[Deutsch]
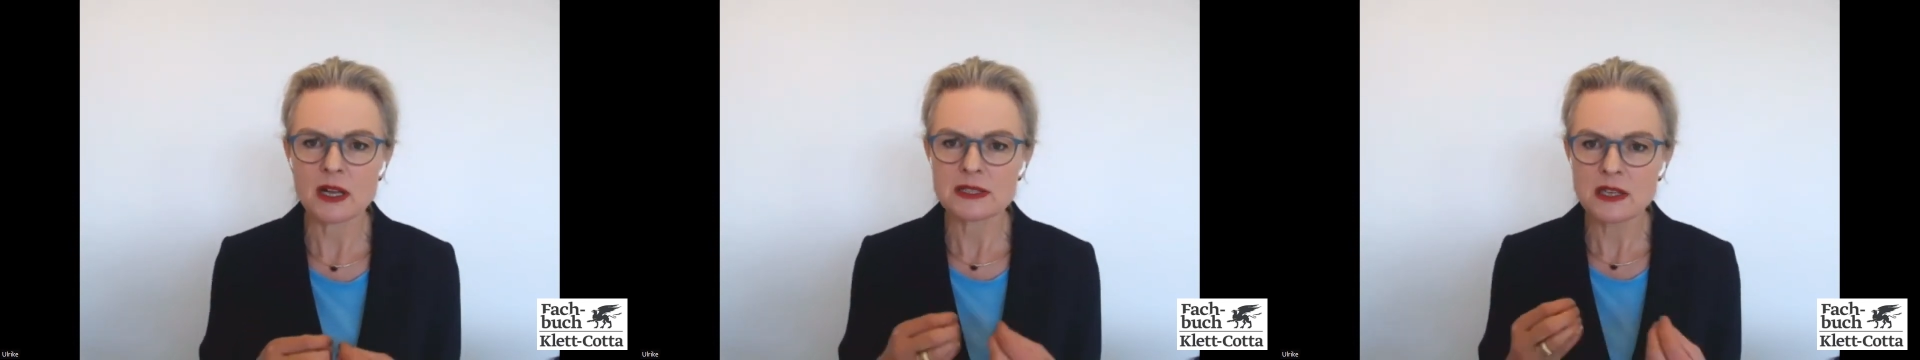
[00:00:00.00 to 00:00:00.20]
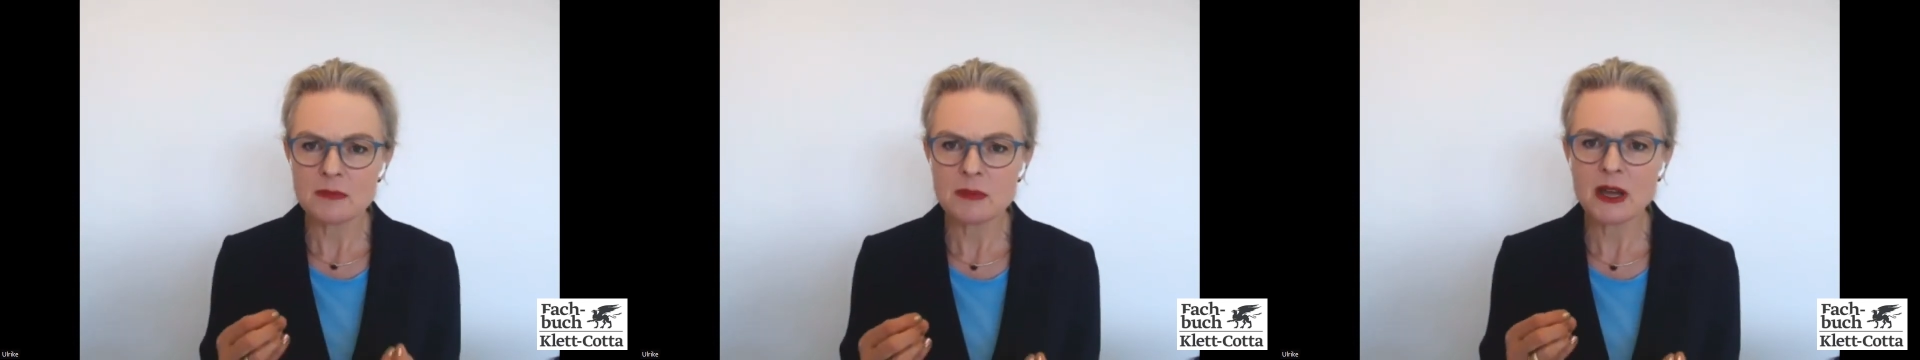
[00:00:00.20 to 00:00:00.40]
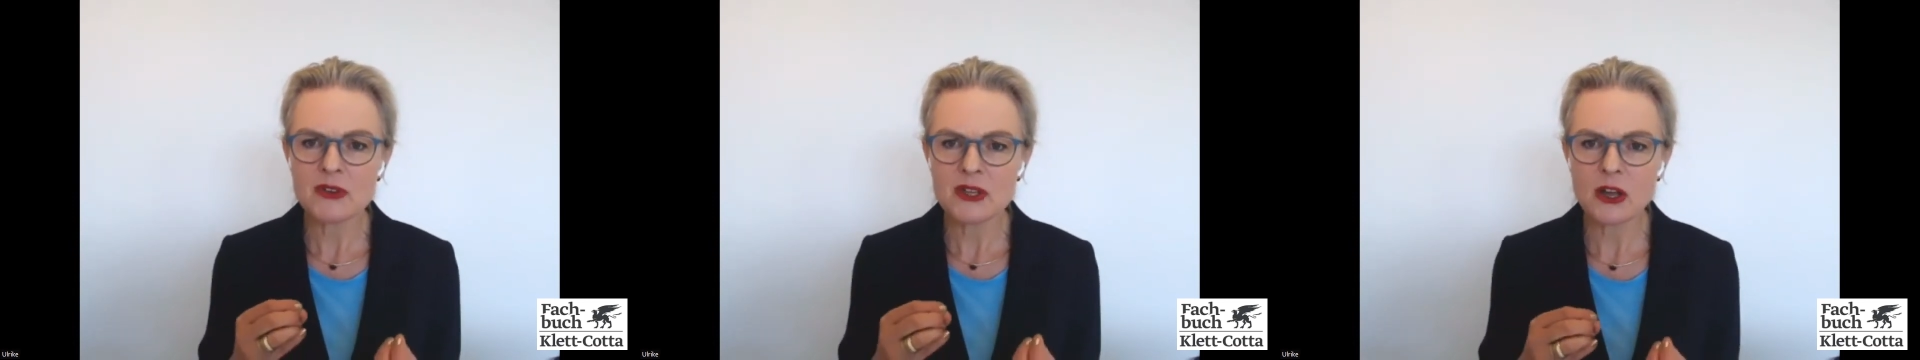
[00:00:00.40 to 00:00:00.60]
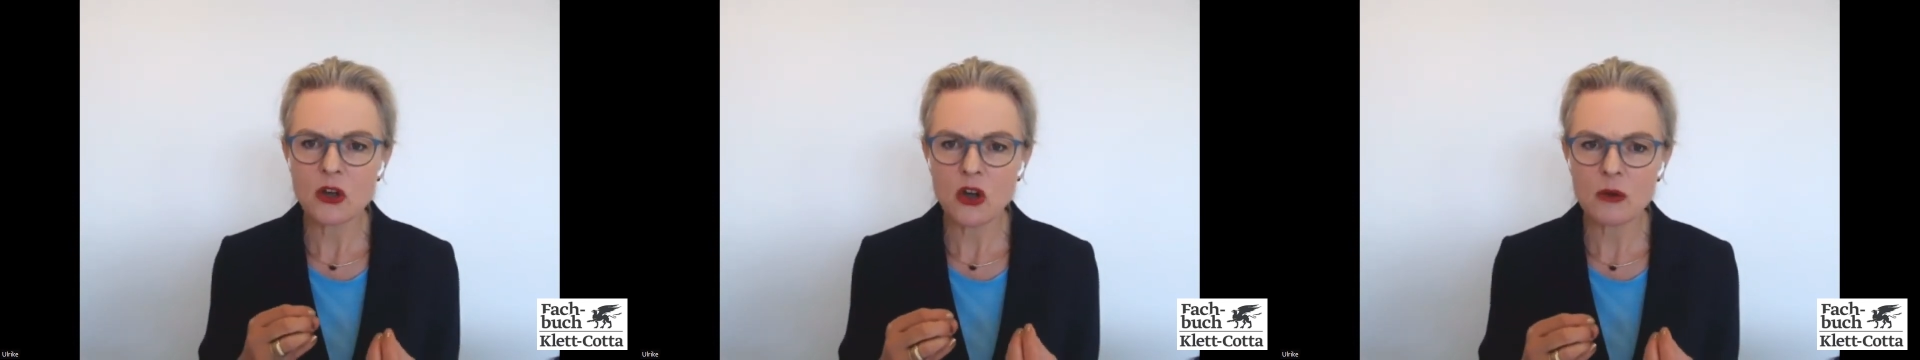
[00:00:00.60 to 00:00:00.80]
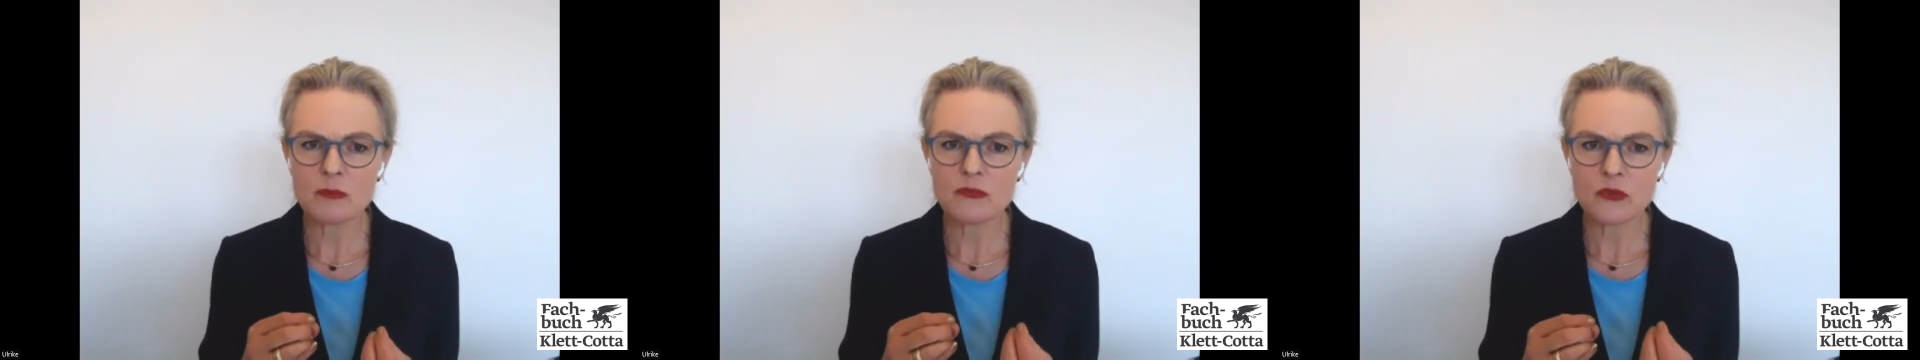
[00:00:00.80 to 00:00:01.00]
Also immer
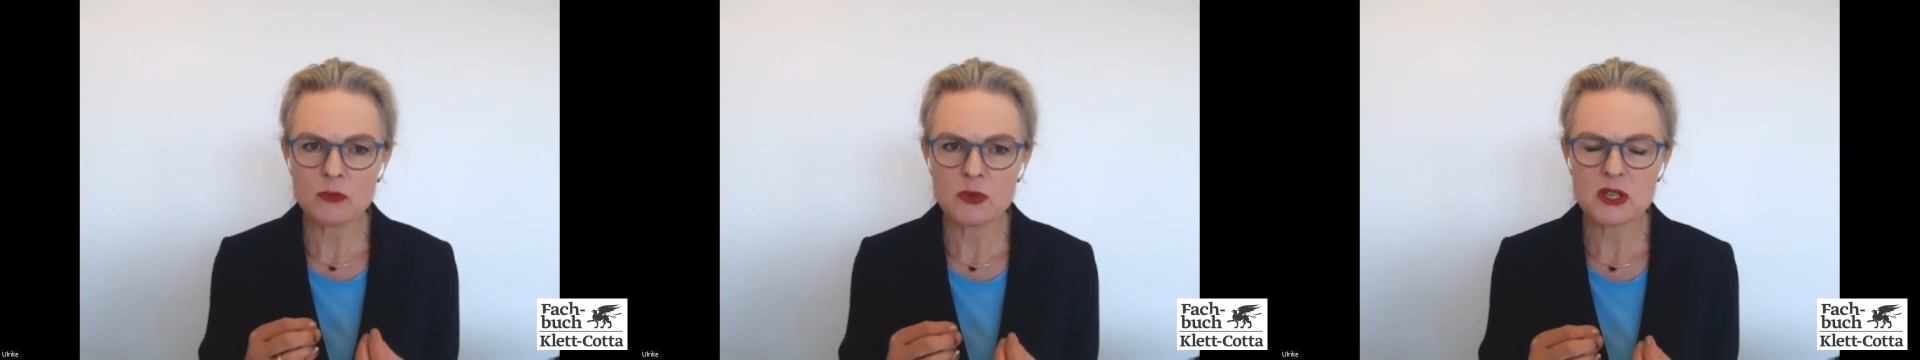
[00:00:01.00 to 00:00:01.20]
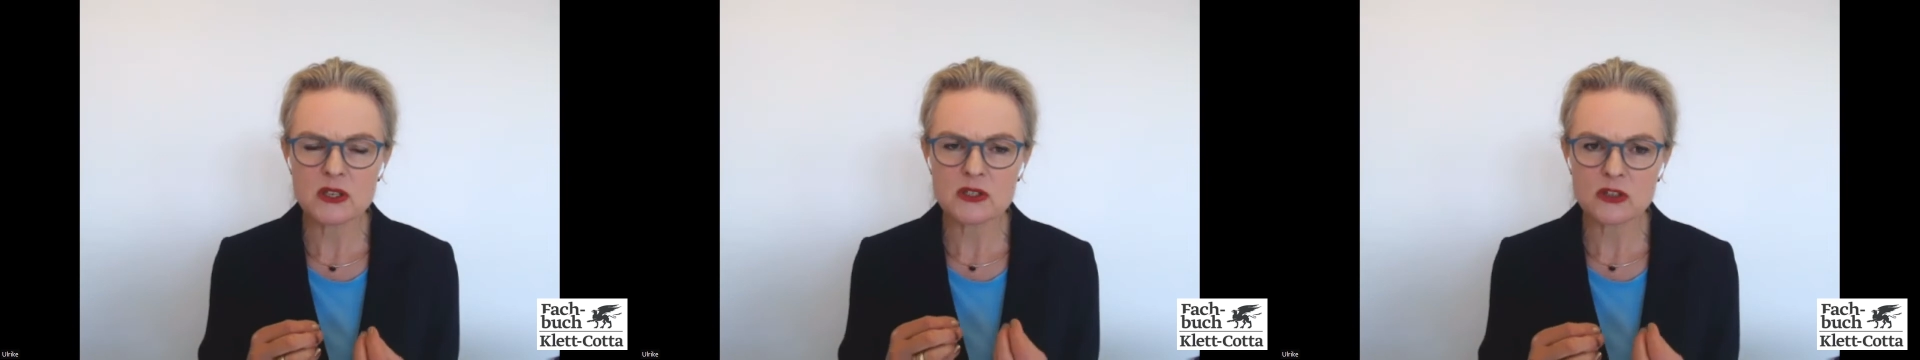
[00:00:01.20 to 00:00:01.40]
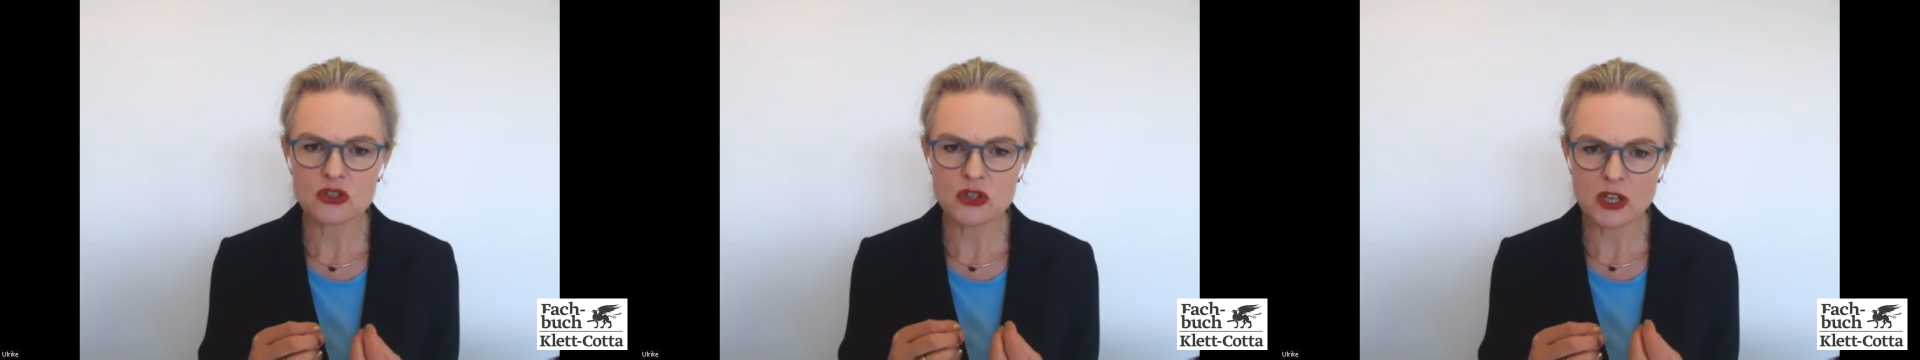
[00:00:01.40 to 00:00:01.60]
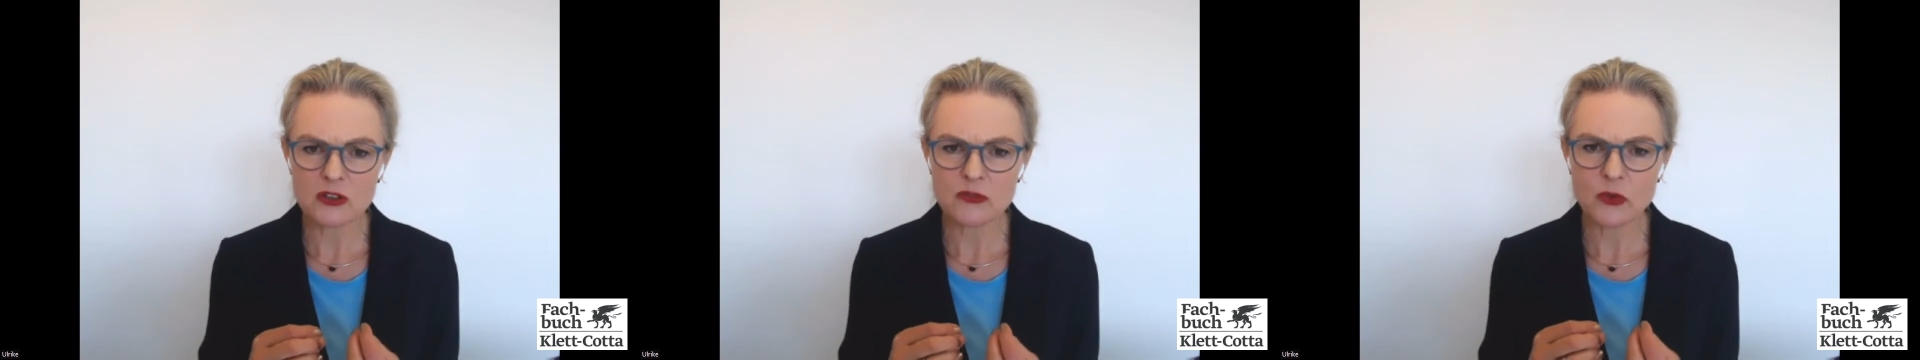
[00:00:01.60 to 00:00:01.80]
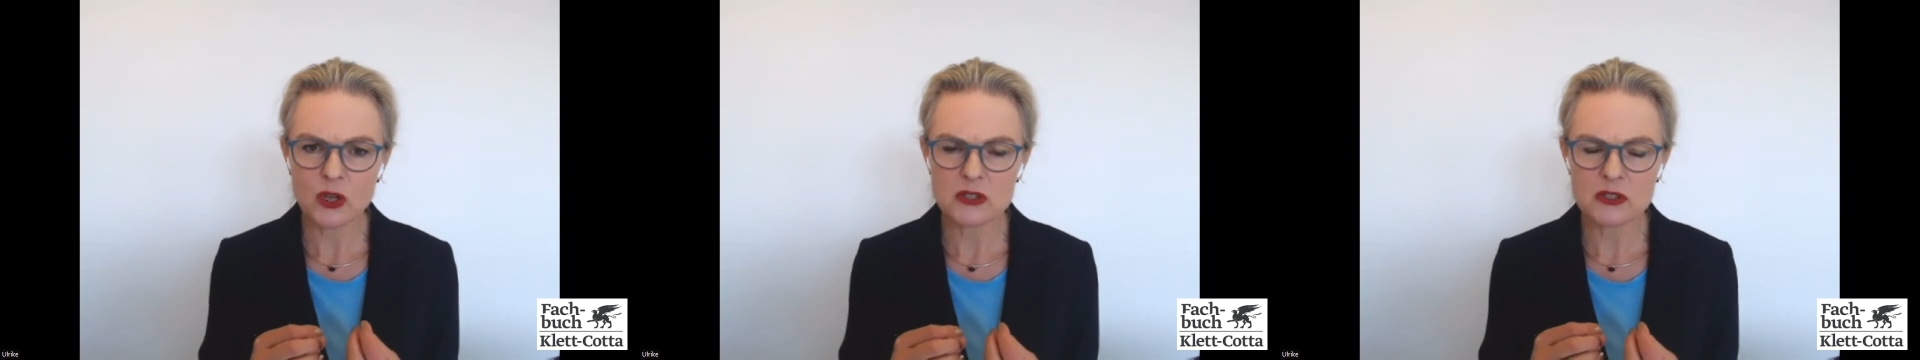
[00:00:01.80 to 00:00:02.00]
wieder kommt für mich dieses
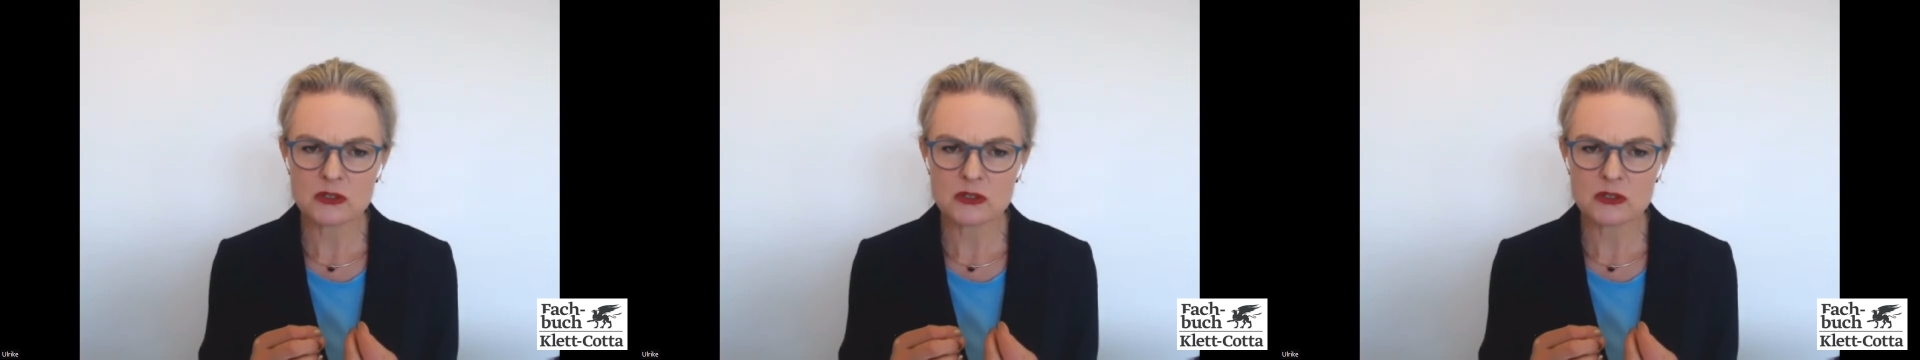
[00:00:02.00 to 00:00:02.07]
Stichwort